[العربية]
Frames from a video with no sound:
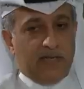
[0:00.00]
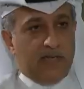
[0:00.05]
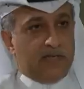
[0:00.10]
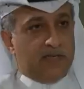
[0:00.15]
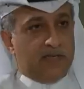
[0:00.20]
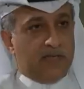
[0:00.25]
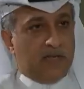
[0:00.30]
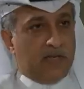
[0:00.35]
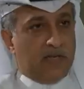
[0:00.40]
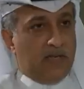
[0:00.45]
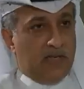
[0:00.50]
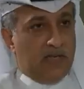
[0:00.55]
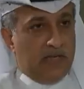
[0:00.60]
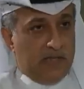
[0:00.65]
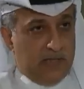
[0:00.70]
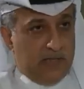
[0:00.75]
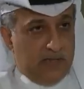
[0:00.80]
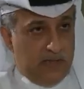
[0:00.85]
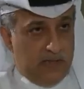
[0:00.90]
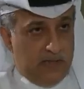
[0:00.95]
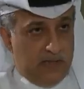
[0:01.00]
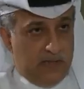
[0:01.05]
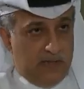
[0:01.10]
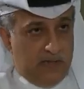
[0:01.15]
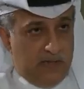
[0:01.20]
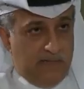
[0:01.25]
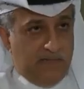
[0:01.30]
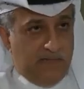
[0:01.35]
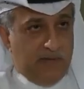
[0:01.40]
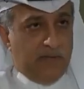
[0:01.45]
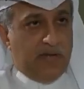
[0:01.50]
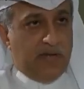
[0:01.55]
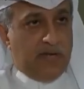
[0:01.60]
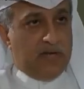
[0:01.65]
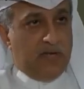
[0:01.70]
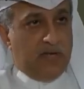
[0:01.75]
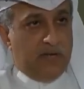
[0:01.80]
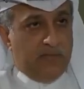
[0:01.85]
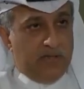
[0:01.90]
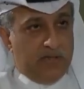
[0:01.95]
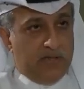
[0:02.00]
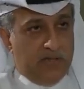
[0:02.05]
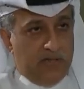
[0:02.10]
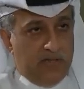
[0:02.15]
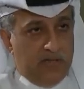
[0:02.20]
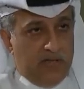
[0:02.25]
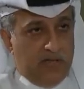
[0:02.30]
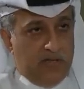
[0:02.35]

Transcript: له استقلاليته في برنامجه